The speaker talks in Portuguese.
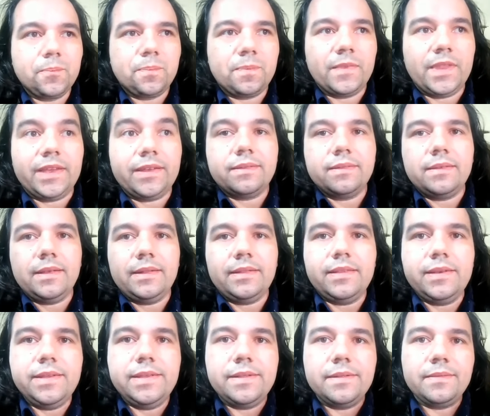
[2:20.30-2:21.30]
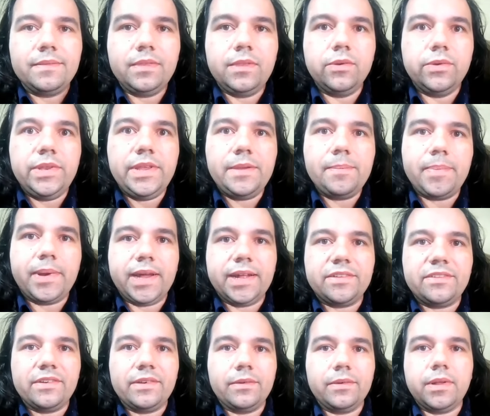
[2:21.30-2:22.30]
né? Entre teoria e
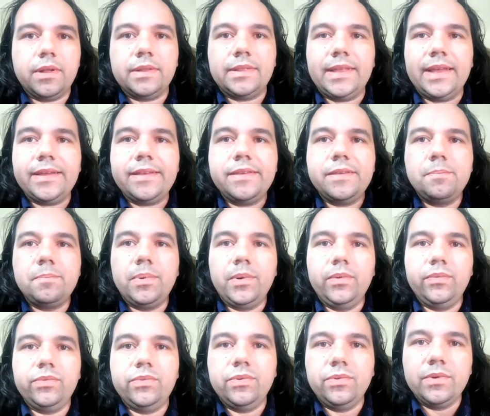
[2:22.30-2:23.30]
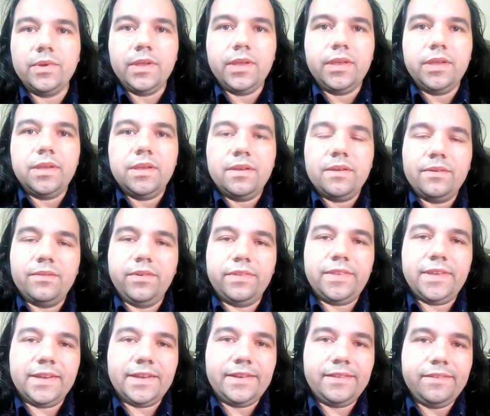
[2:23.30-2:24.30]
prática. Até que ponto
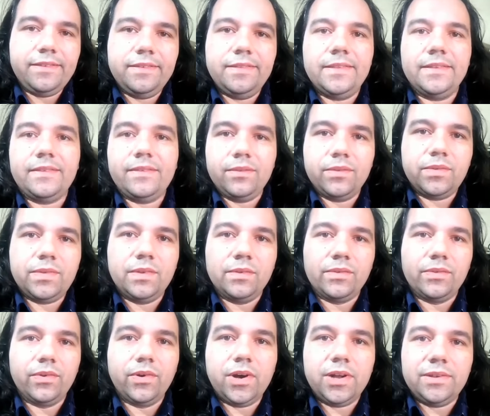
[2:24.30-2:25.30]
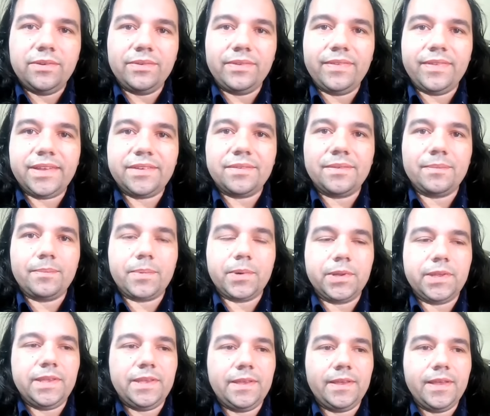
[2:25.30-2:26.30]
você acredita nos seus olhos, né?
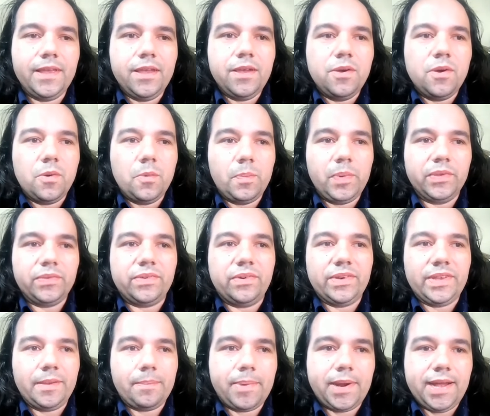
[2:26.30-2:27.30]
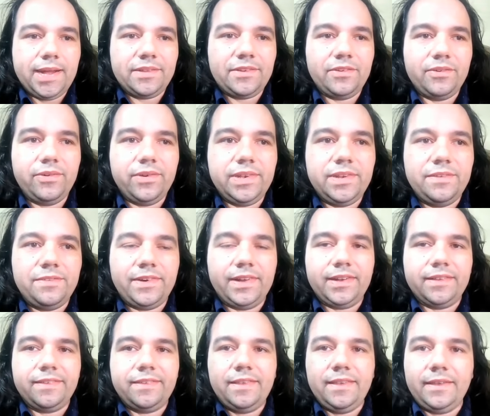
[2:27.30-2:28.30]
Porque o pessoal que é prático, ele
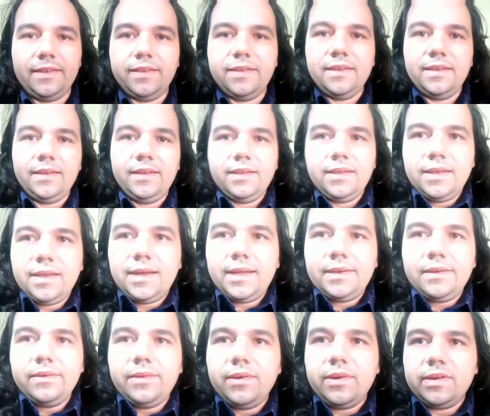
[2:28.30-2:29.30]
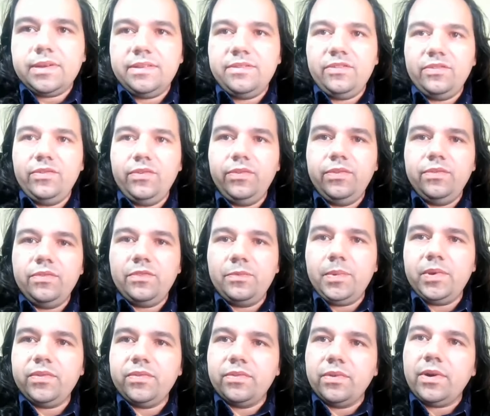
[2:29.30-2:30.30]
fala assim: "Ah, não, eu acredito nos
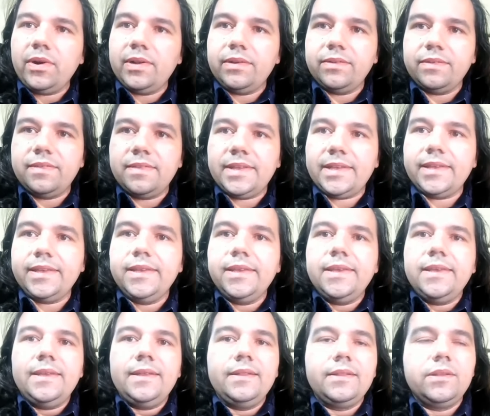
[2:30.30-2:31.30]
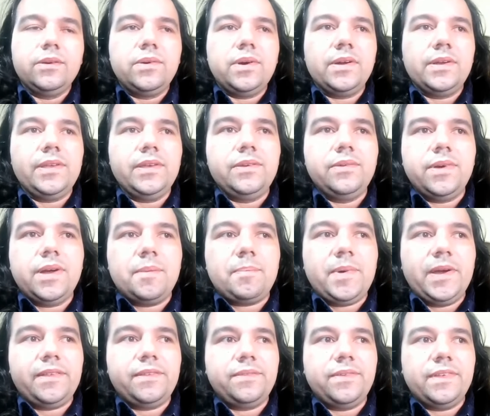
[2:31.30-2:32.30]
meus olhos, né?" Então, o que que o
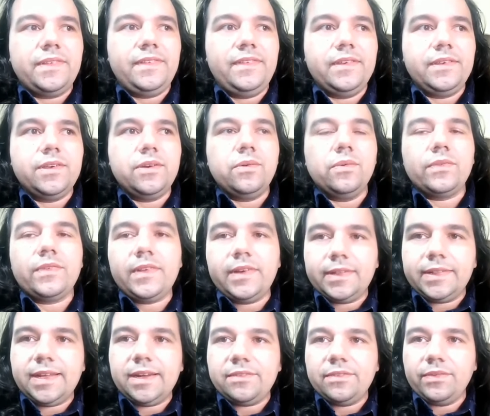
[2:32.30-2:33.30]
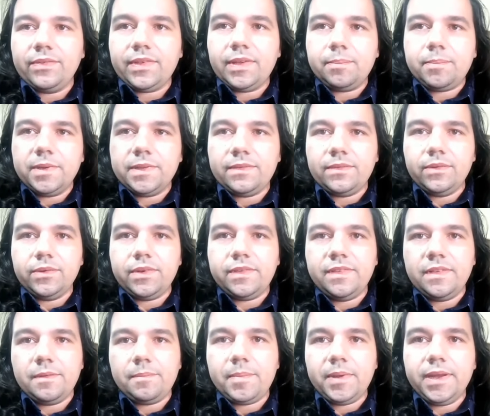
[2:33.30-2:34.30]
rapaz fazia que consertava os capacitores?
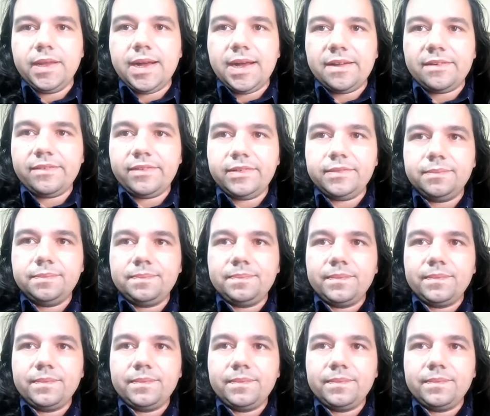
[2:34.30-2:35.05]
Ele pegava